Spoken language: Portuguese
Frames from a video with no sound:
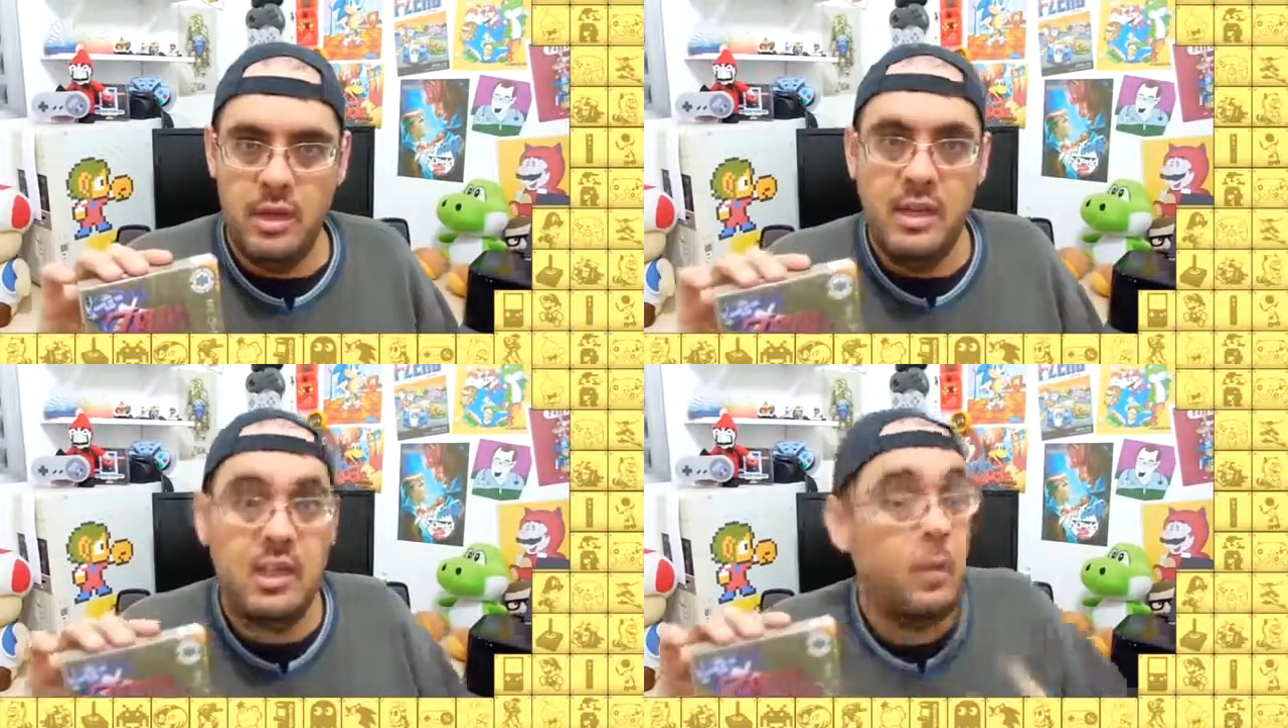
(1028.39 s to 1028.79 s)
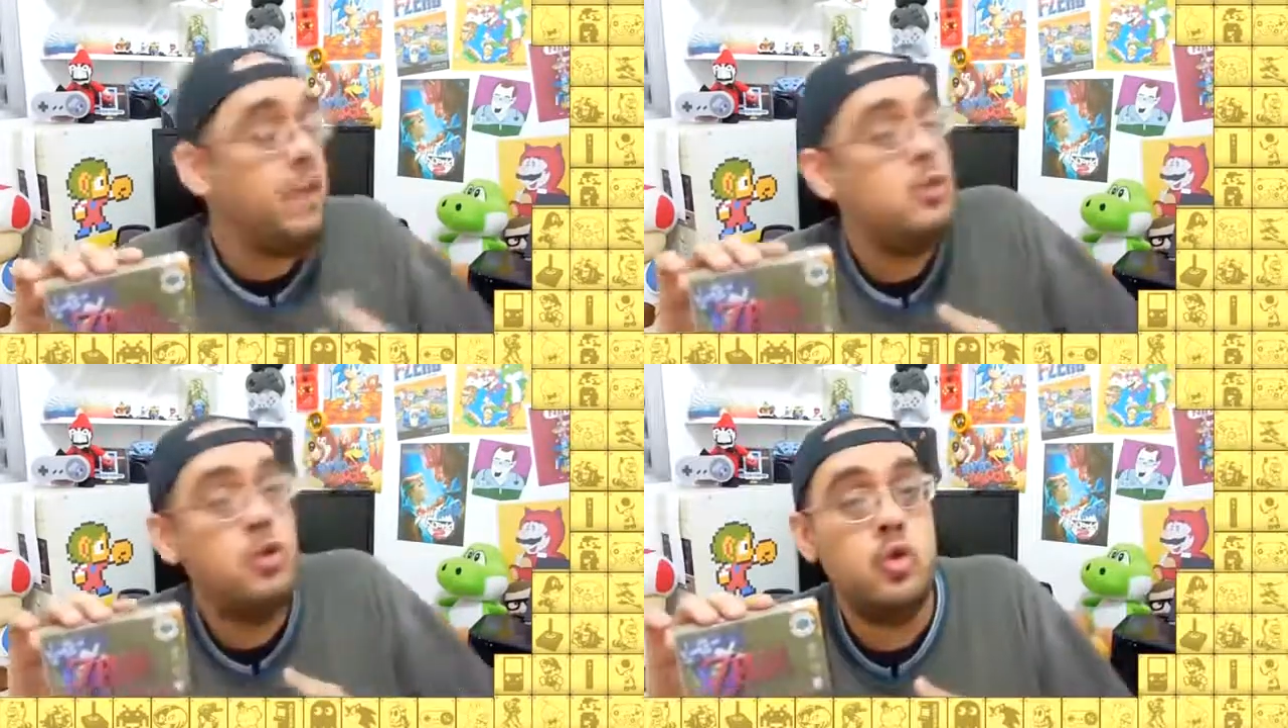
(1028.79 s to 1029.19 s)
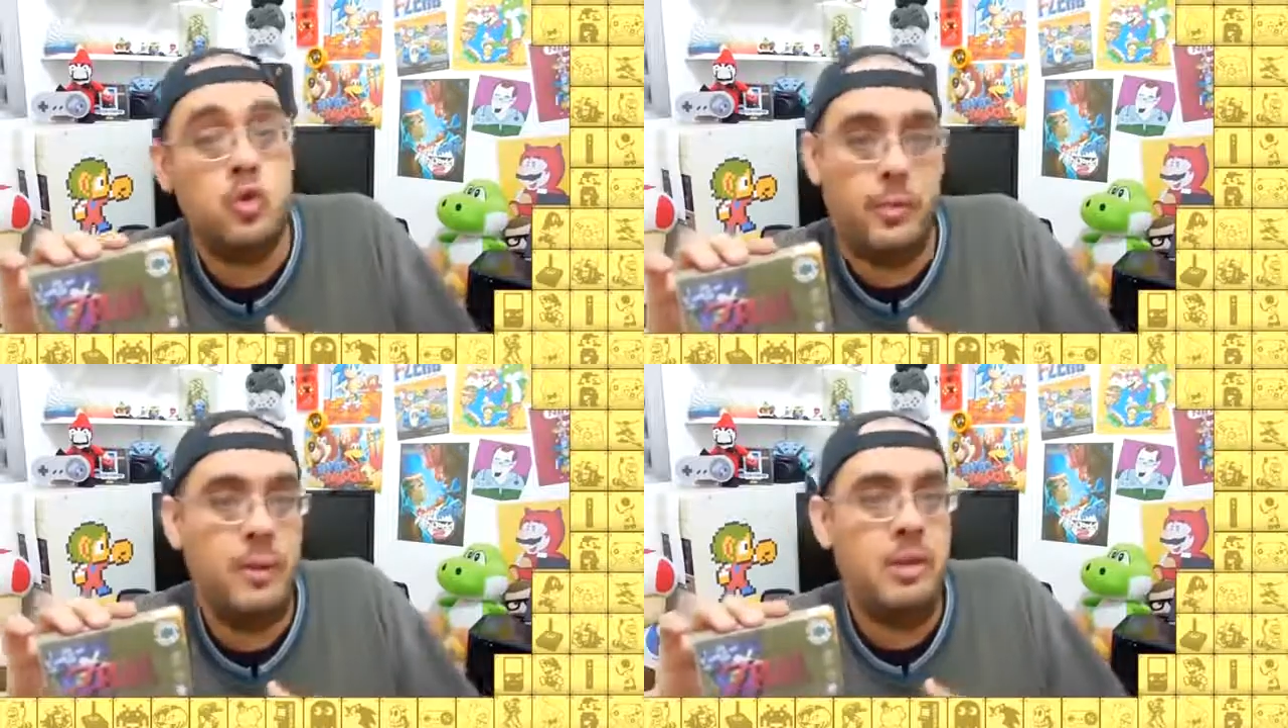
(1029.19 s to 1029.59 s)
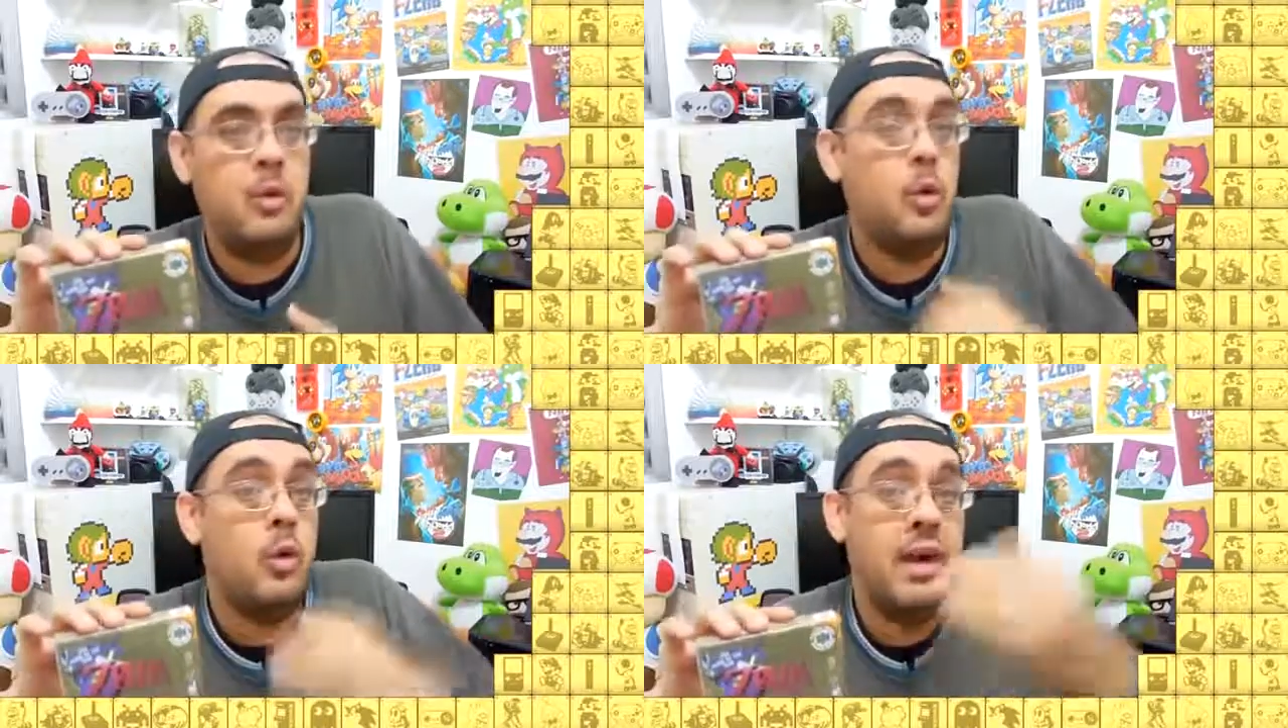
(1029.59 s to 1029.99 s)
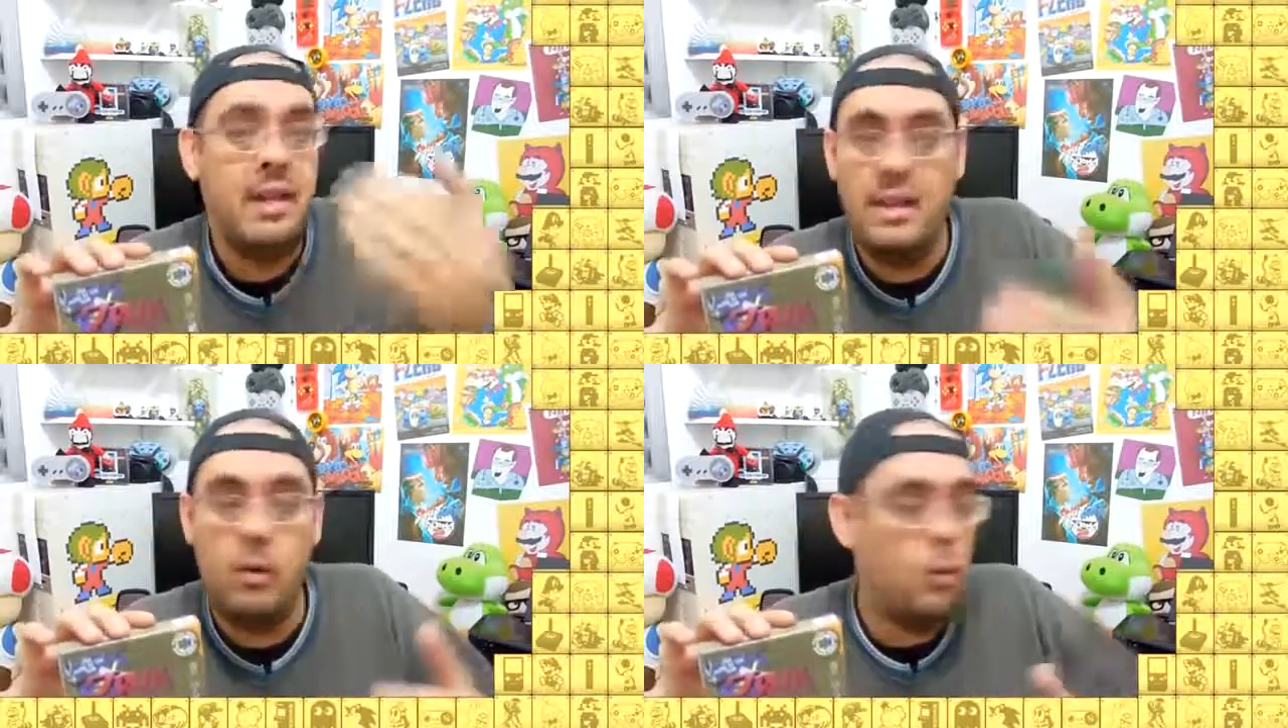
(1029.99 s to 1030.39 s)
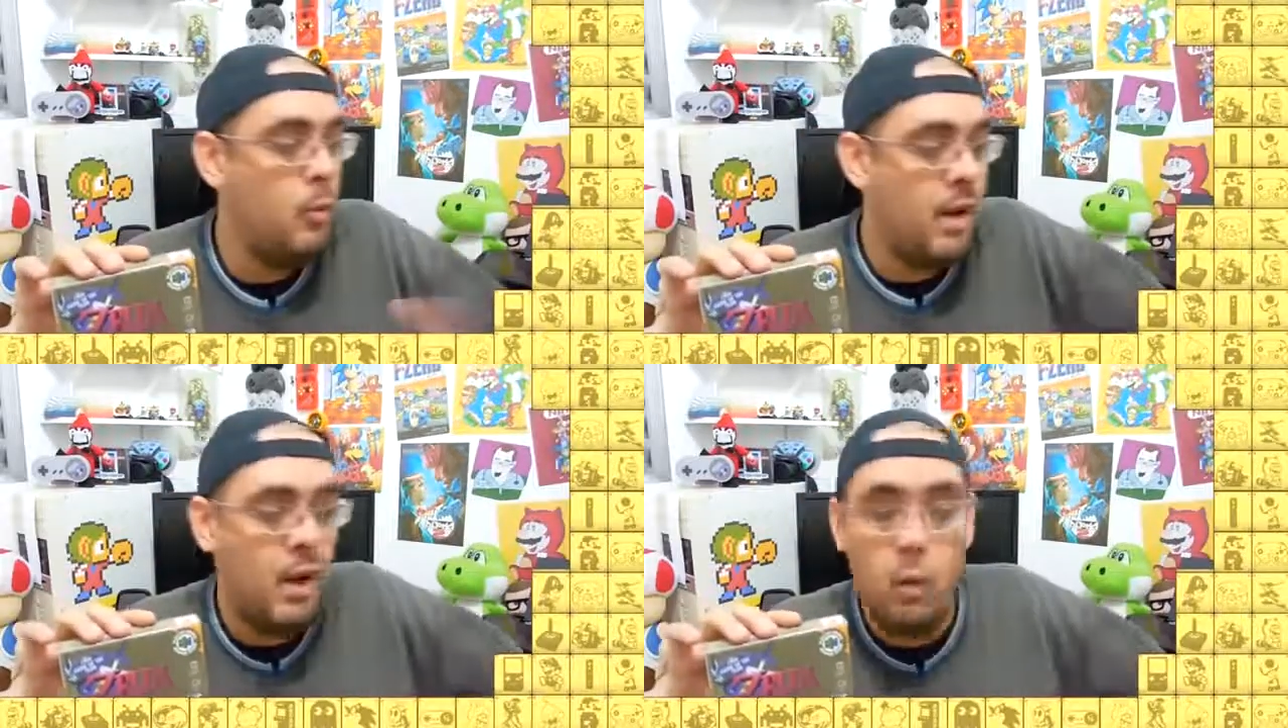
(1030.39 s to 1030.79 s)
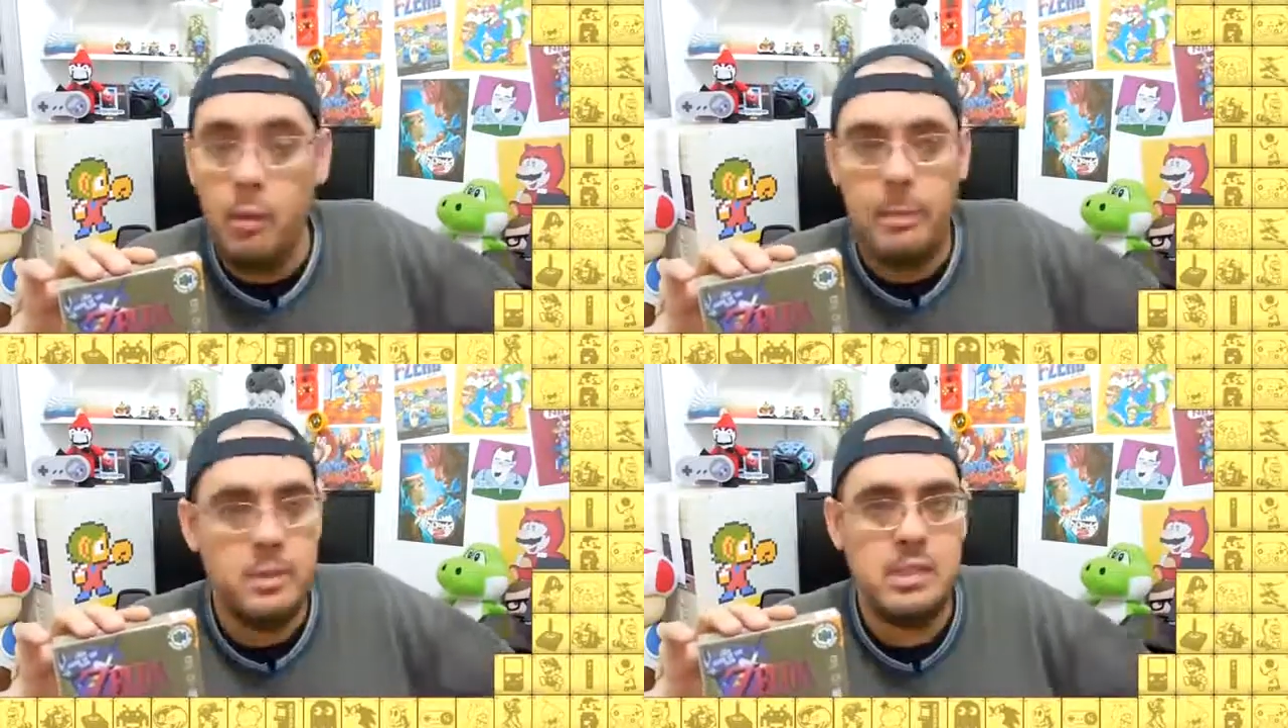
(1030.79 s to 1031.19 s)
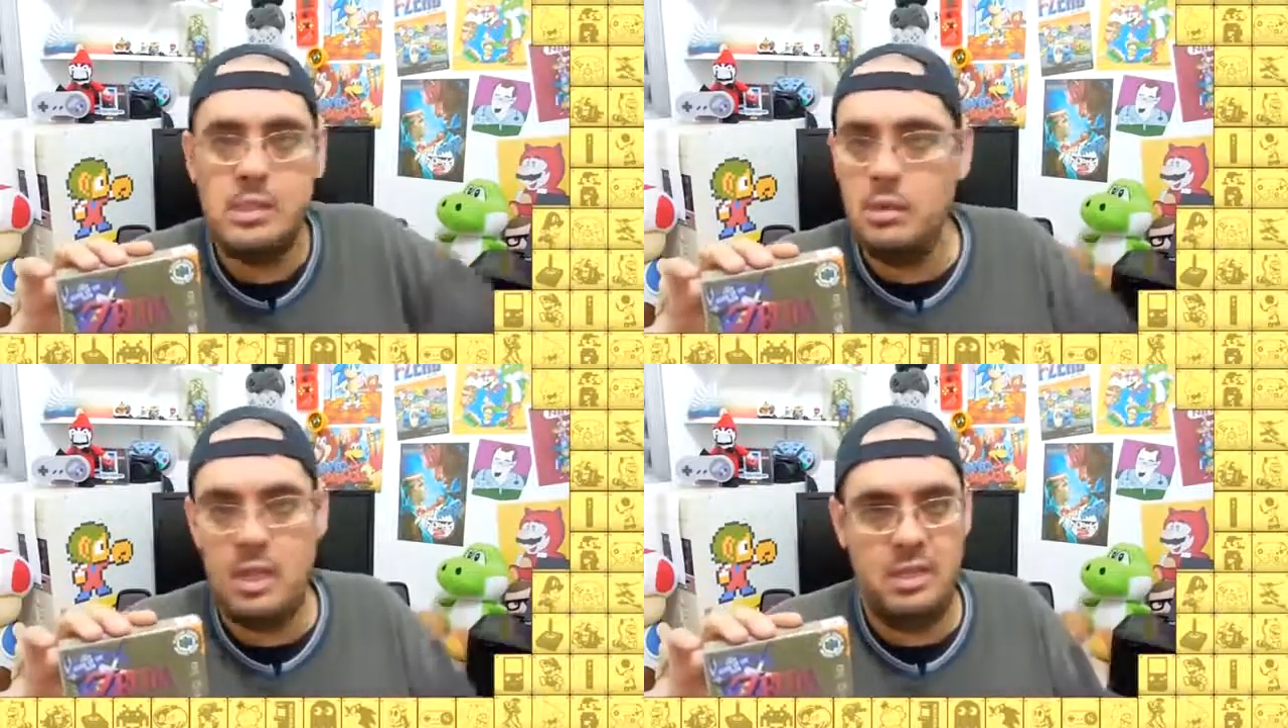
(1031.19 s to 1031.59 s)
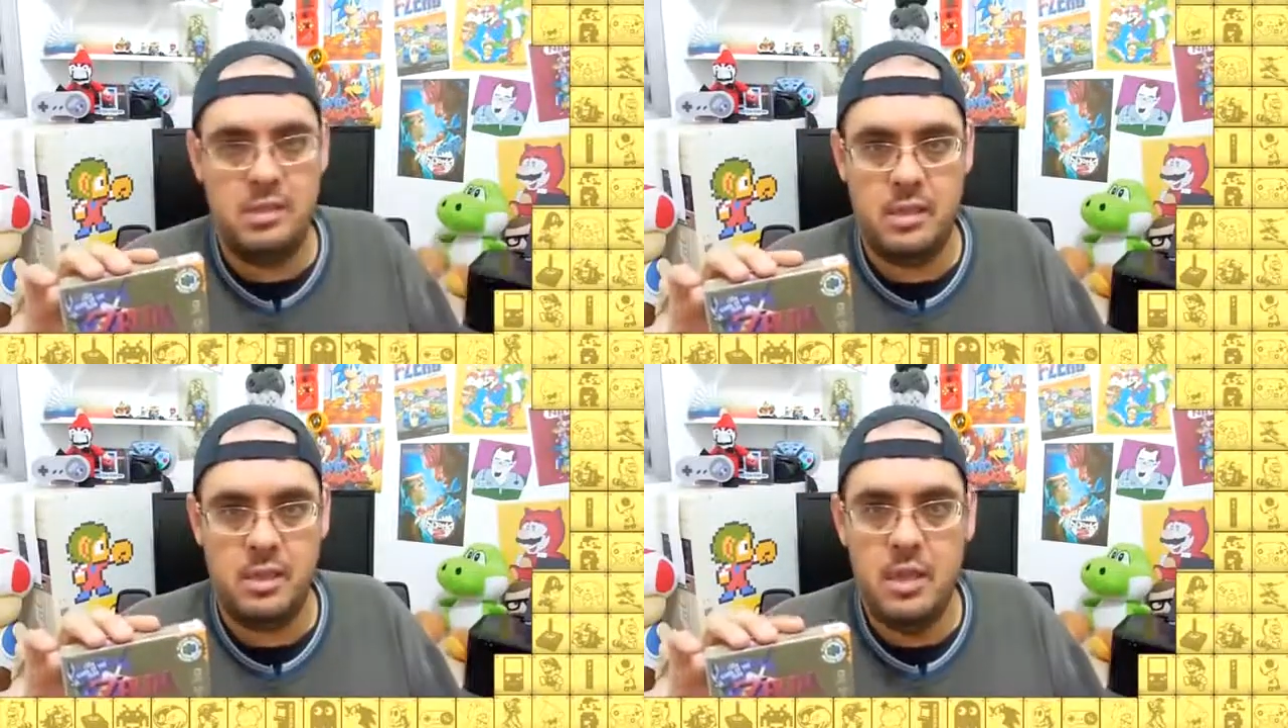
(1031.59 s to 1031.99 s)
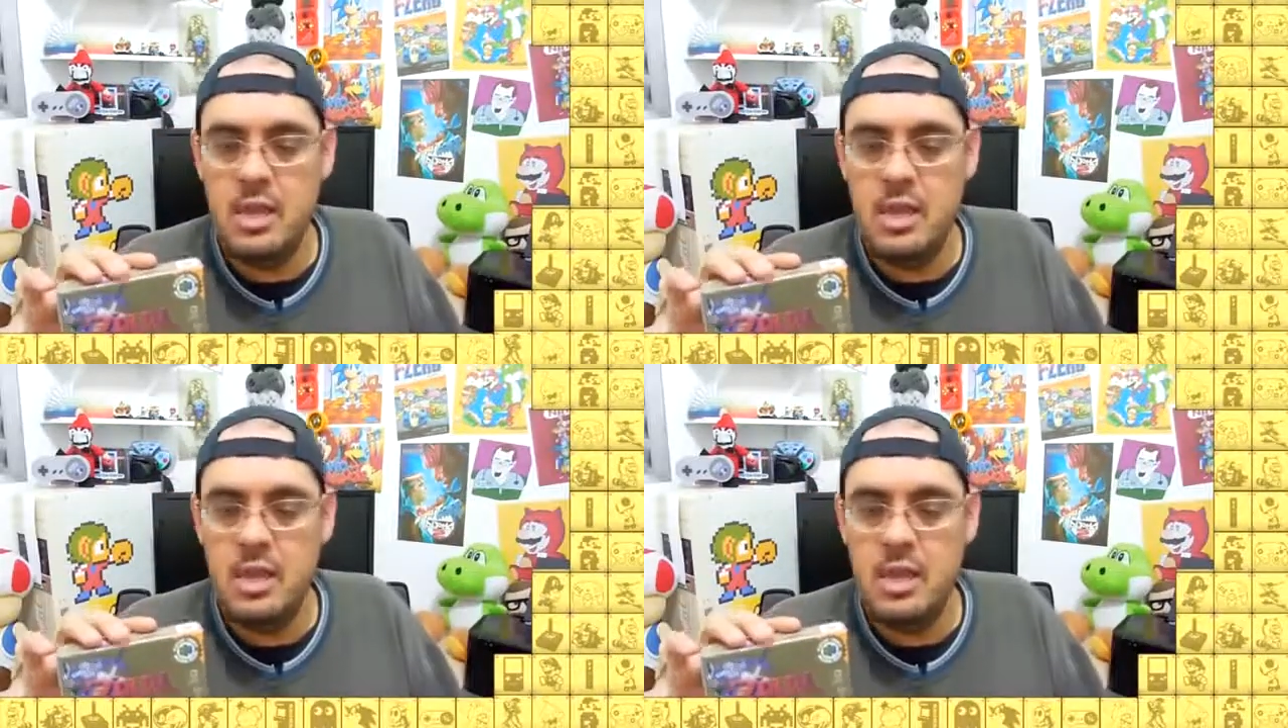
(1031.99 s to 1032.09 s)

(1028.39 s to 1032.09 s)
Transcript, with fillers: Então é injusto para mim colocar ele em alguma, alguma posição da lista.